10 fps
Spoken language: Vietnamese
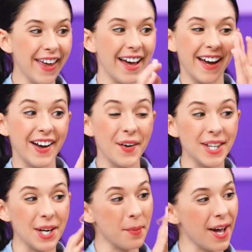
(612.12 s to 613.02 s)
À đây
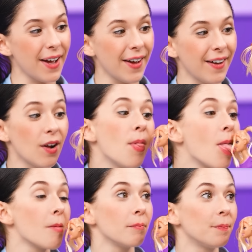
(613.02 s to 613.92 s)
là Barbie
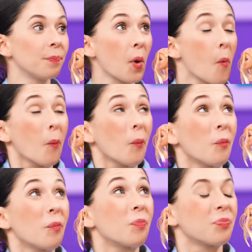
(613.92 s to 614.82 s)

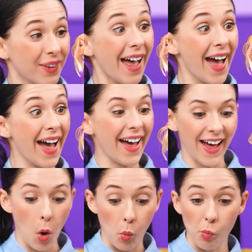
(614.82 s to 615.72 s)
Ôi Trời
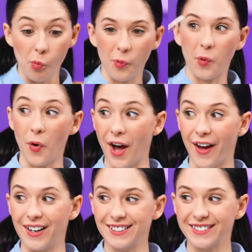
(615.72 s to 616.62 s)
ạ à, nó ngọt
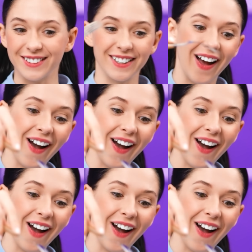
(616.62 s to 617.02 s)
quá